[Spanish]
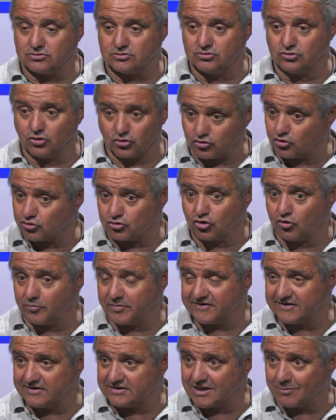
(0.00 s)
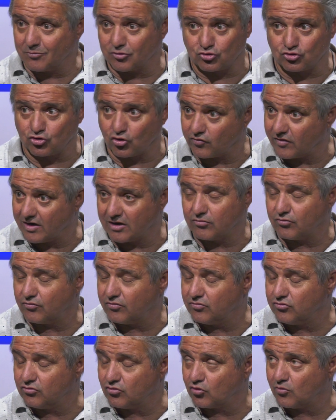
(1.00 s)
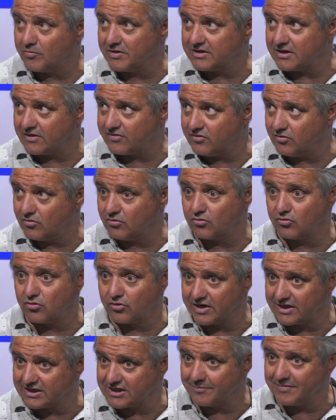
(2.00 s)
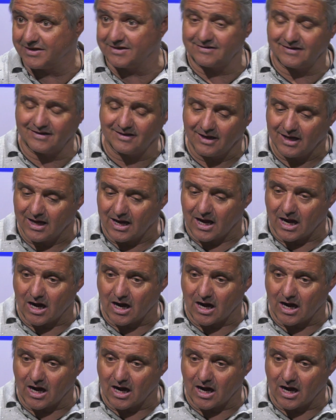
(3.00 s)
nosotros lo presentamos toda la documentación correctamente,